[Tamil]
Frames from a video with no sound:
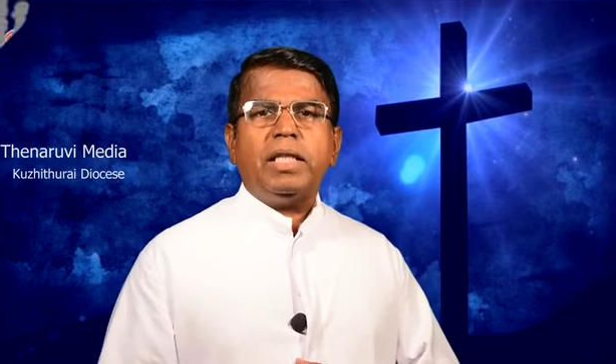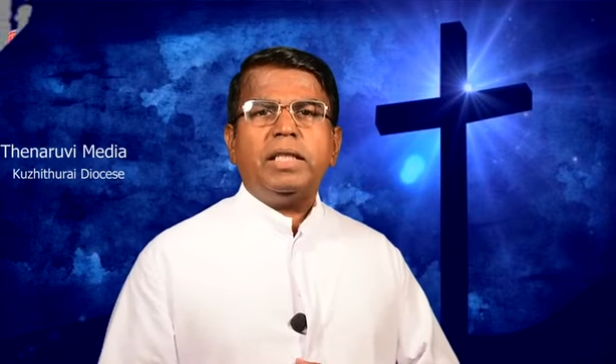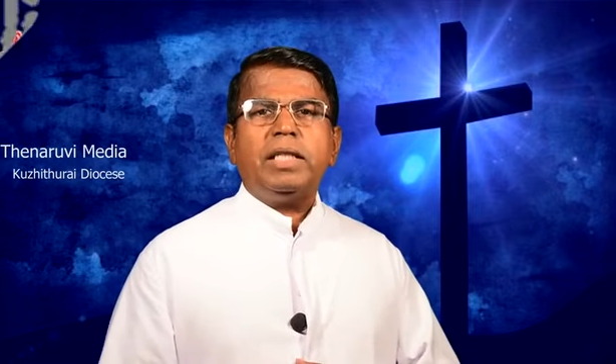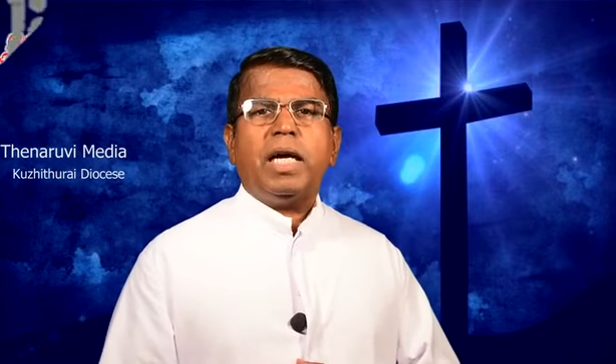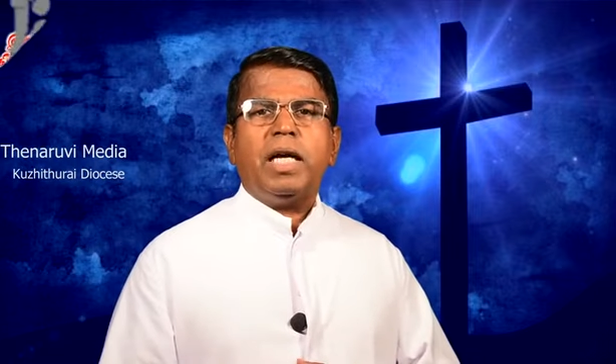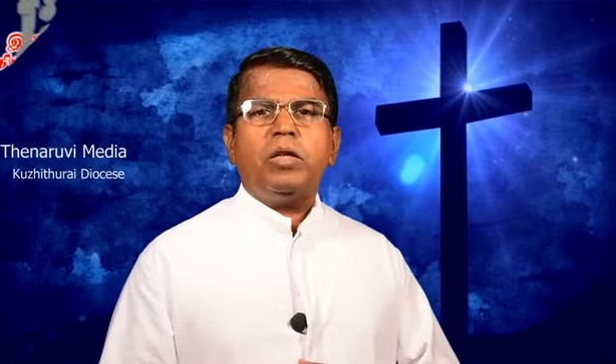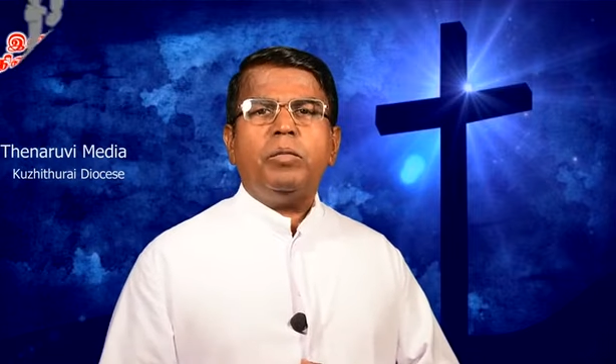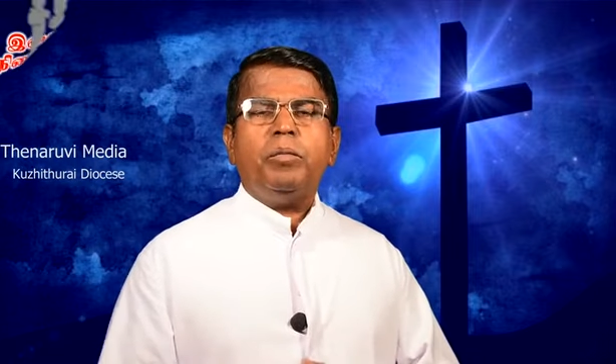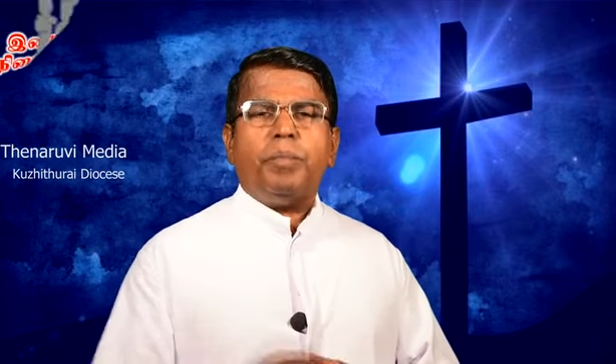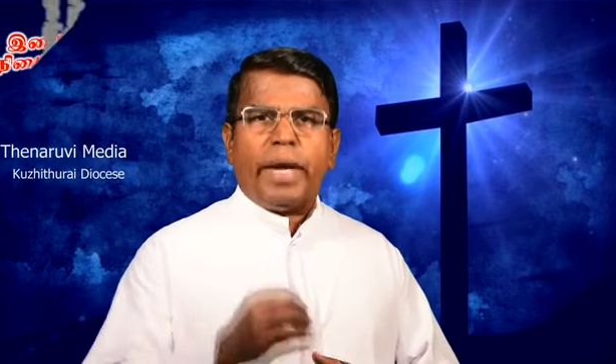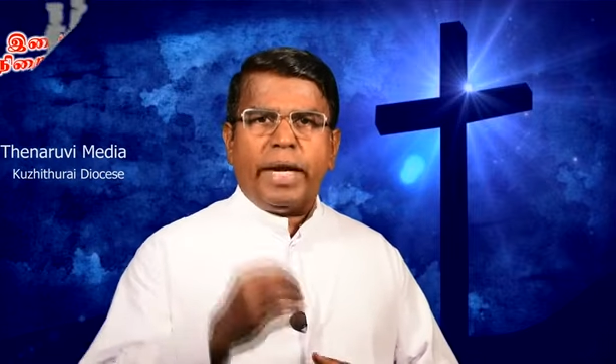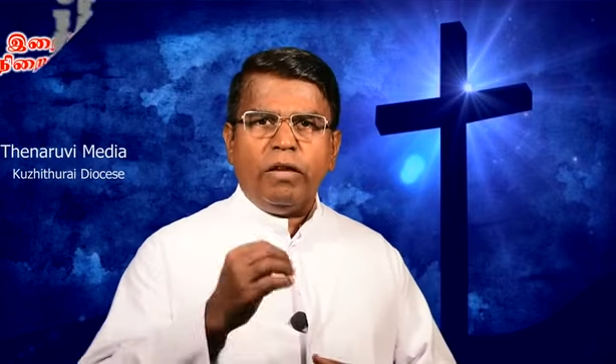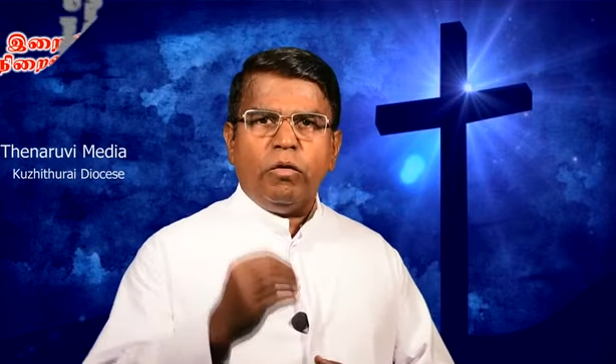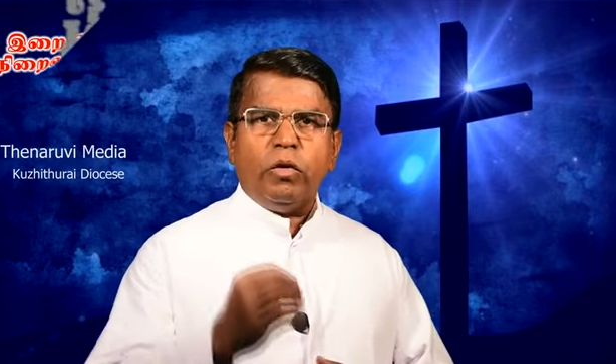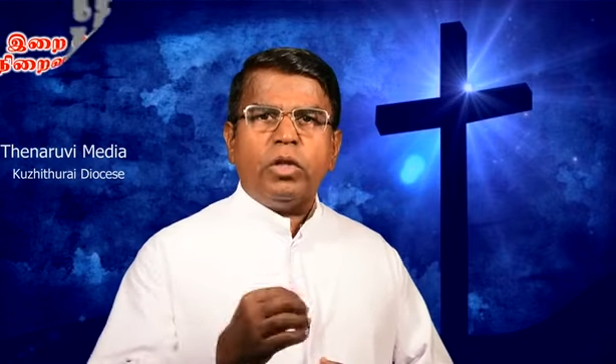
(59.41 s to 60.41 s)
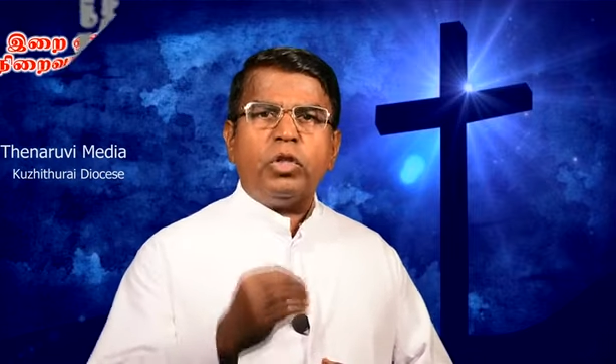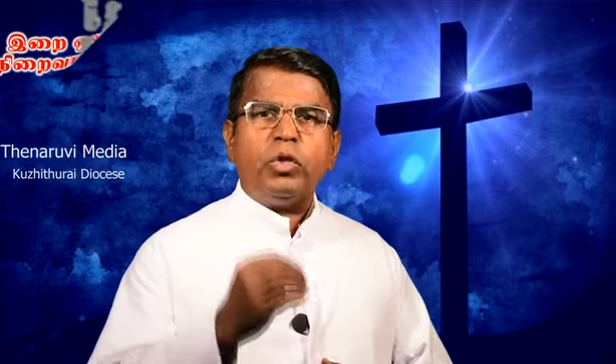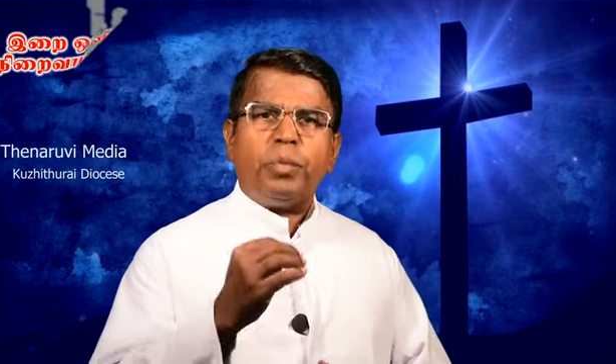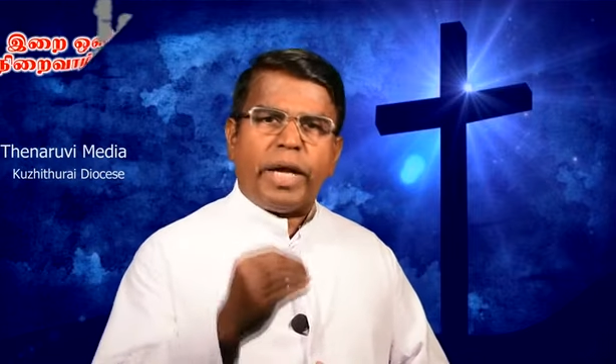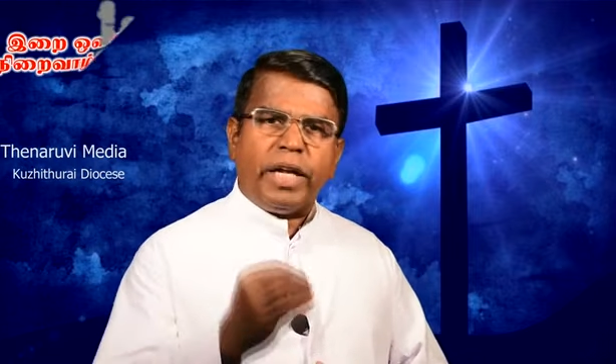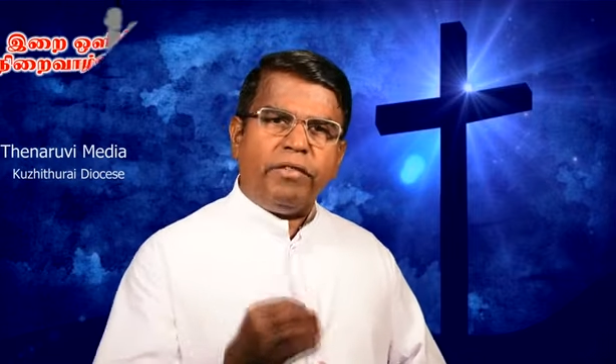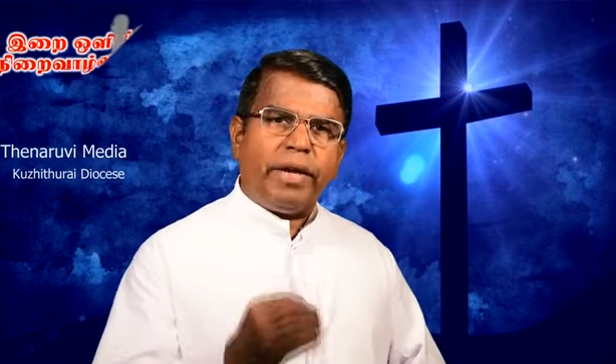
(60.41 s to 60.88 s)
இருந்தாலும் பணிவோடு
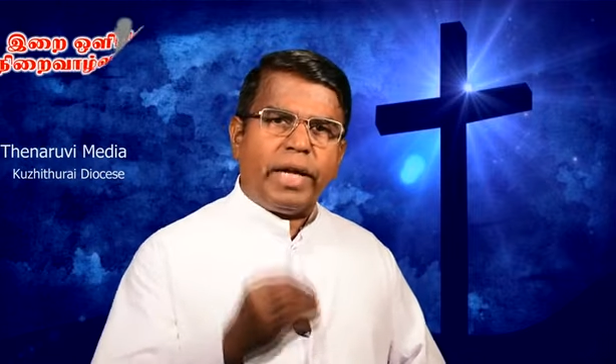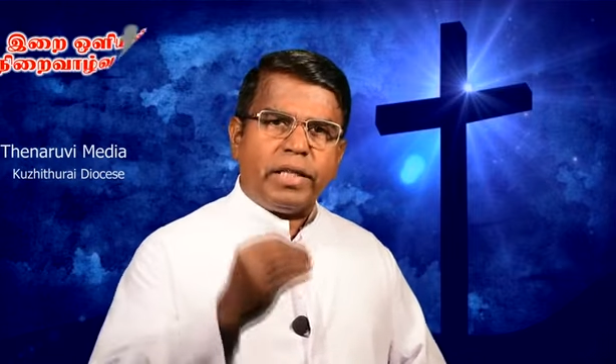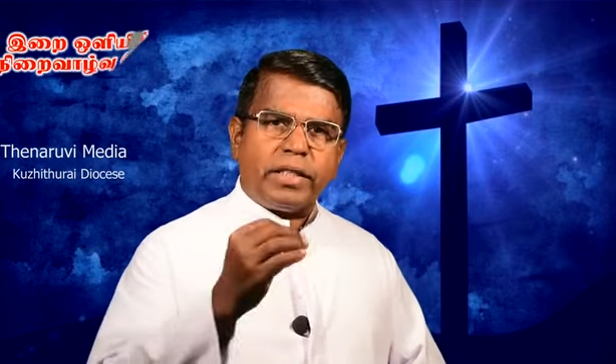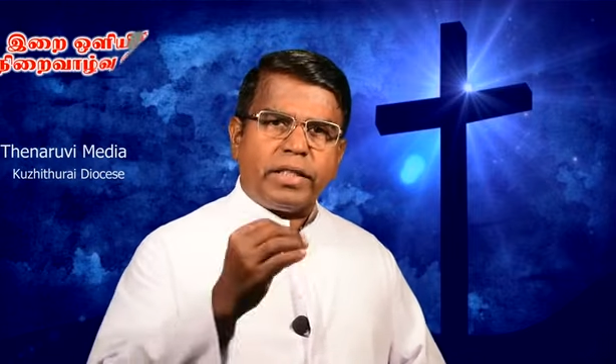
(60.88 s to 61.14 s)
பணிவிடை